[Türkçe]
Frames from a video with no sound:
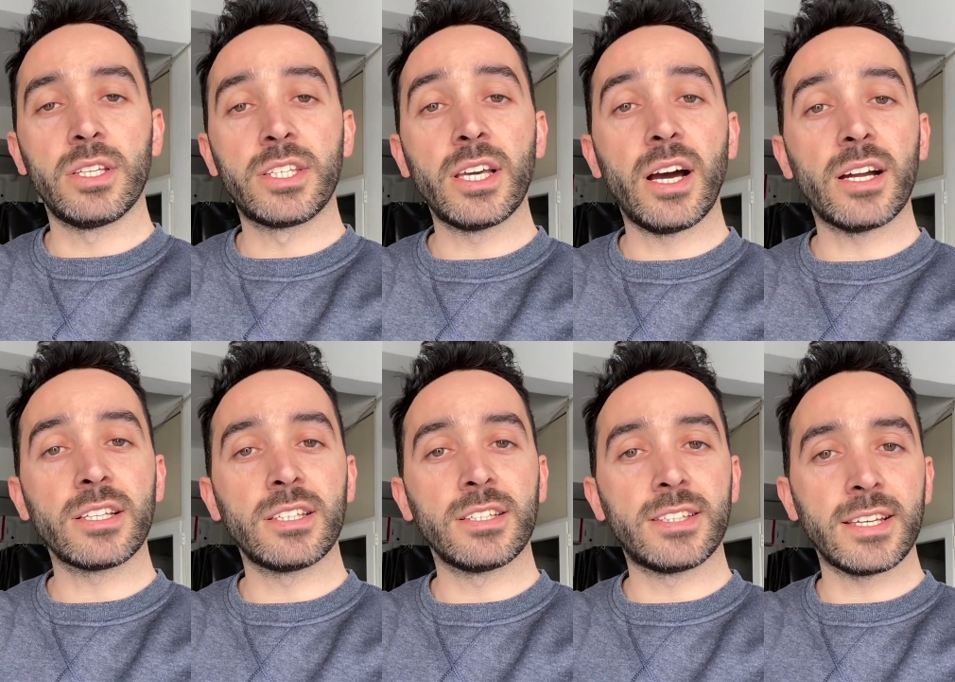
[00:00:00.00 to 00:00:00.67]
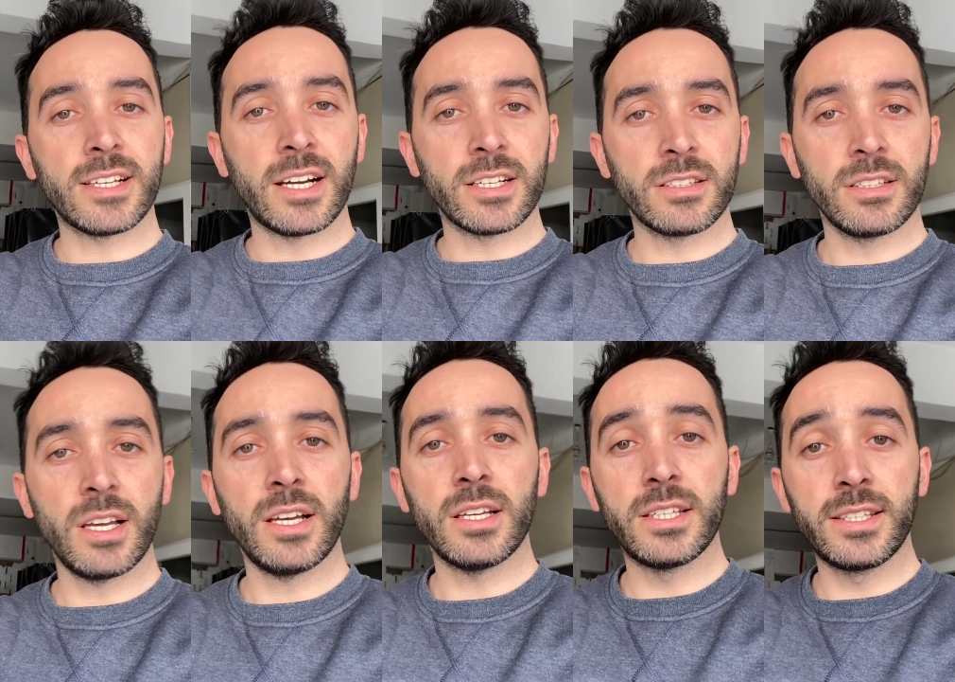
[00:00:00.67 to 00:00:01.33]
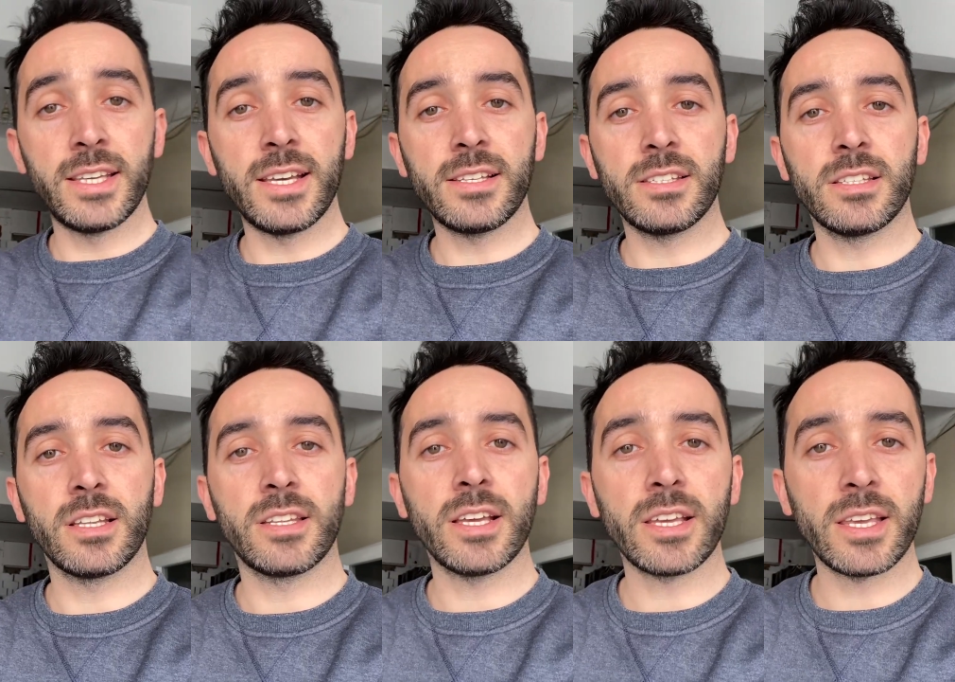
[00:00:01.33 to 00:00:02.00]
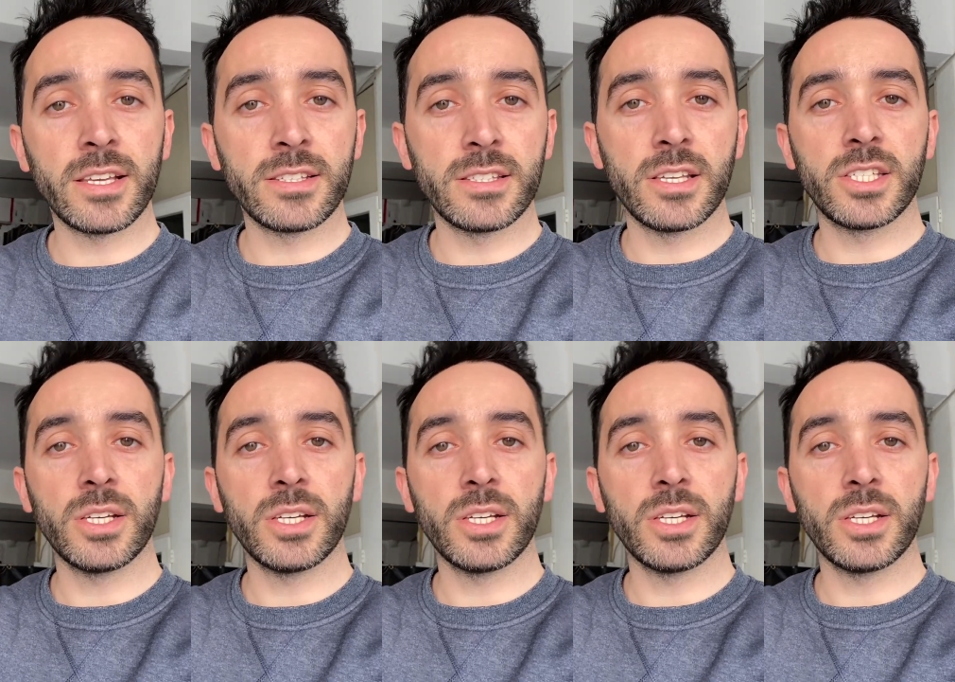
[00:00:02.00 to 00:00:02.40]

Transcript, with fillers: iki artıyı tek artıya, iki eksiği de tek eksiye